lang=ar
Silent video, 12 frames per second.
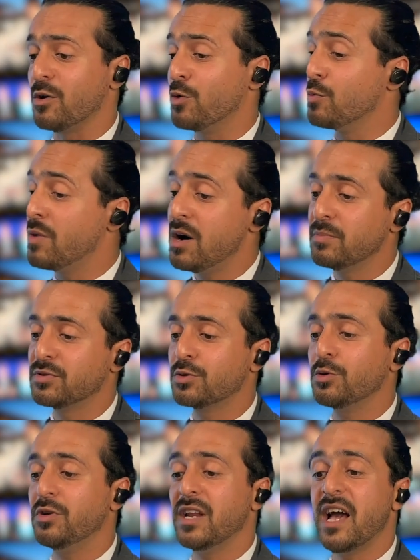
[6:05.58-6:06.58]
وما
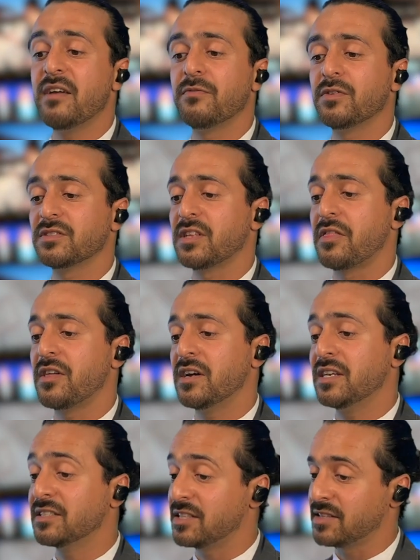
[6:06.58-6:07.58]
بتروح لأي فرصة
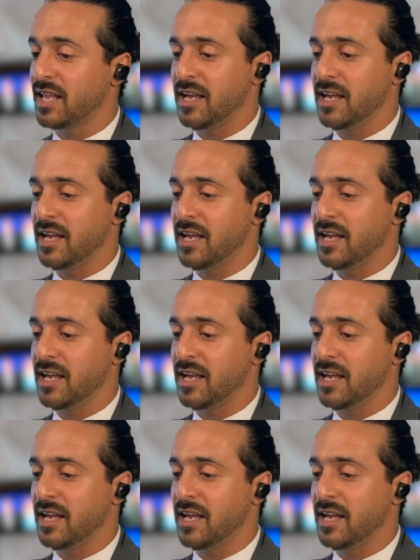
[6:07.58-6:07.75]
ثانية تطلع